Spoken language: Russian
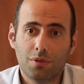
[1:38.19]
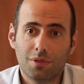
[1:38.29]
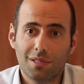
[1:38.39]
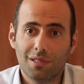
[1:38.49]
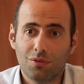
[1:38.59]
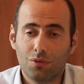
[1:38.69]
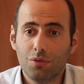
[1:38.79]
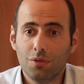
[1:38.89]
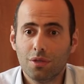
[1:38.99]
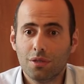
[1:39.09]
если
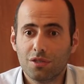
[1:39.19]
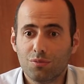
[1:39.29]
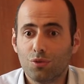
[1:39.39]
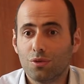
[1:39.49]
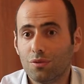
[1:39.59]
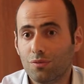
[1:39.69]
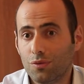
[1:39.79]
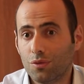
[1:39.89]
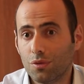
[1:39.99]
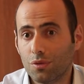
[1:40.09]
он смотрит
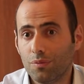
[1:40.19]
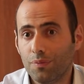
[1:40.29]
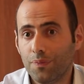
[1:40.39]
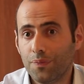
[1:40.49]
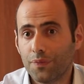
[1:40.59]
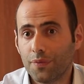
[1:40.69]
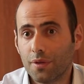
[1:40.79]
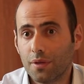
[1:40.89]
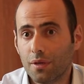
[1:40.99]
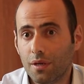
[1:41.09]
в Тору.
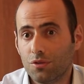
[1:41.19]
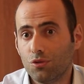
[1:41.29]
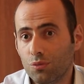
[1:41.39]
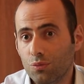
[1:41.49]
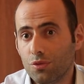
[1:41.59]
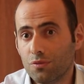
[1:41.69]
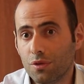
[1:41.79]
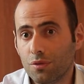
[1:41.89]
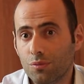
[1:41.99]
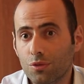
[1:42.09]
Судьбу
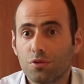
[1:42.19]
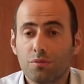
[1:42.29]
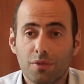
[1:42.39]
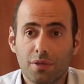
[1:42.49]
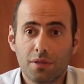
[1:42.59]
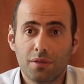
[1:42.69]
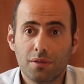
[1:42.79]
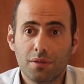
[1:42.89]
свою может менять.